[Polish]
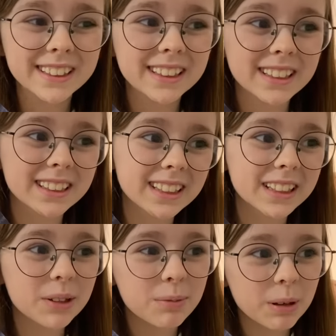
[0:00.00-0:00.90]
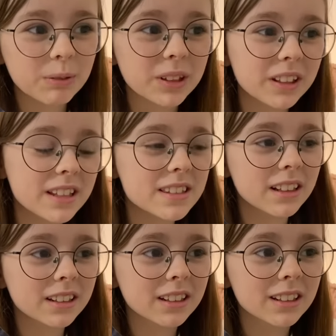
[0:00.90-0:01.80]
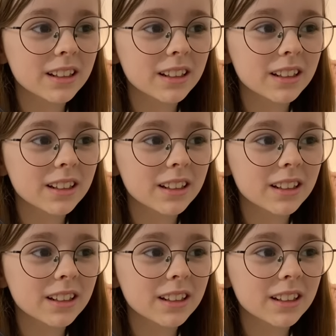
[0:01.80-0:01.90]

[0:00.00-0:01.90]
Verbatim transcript: i tak naprawdę niestety